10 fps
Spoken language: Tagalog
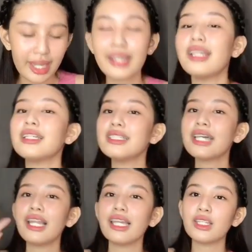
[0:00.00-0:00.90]
Kita
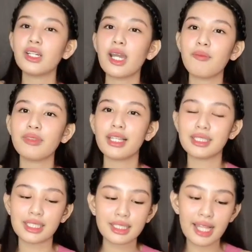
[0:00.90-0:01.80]
Tita Silene
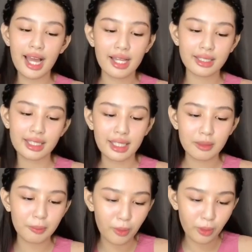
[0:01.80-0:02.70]
Doramdes, kita,
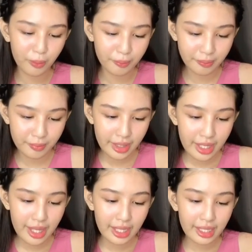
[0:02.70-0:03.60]
ingat po.
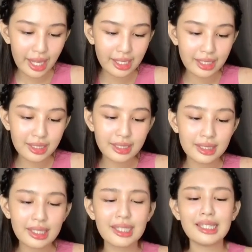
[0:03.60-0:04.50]
Kay Lynn
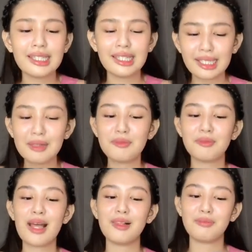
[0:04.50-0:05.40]
Din Lynn
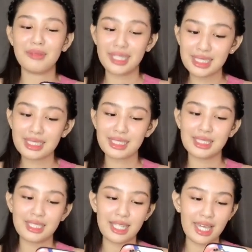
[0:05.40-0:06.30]
Belbis,
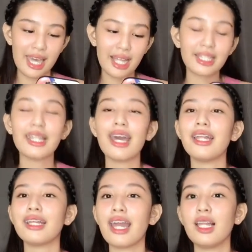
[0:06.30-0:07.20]
and
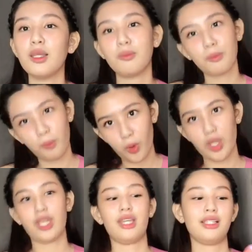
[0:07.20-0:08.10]
then kay
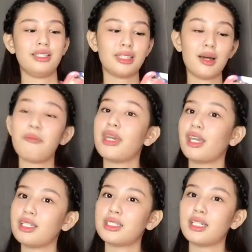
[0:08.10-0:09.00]
Lipoy. sa may
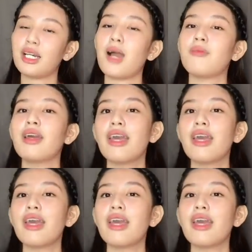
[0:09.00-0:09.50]
Instagram.